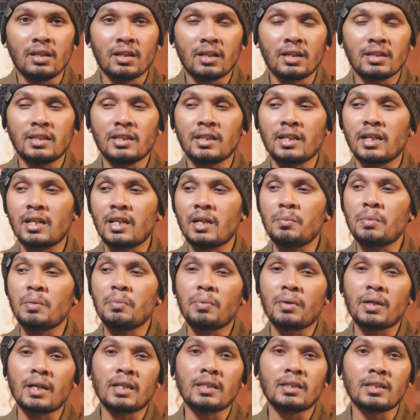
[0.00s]
Ketika Nabi
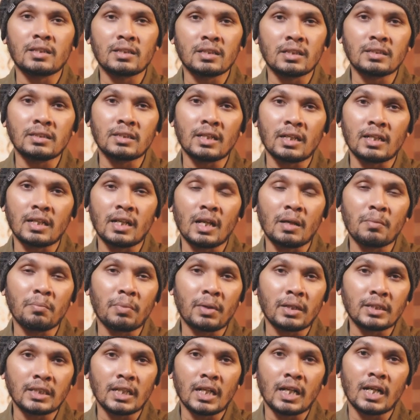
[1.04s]
pernah tersesat dalam
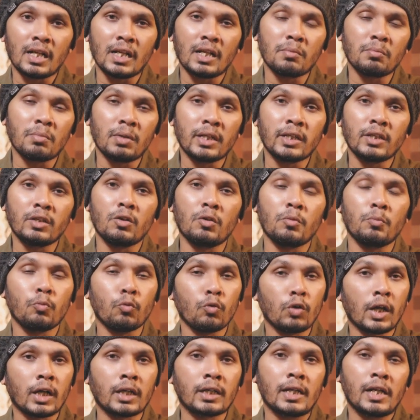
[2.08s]
perjalanan beliau
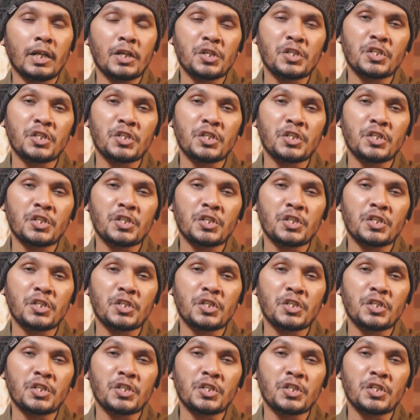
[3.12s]
pulang dari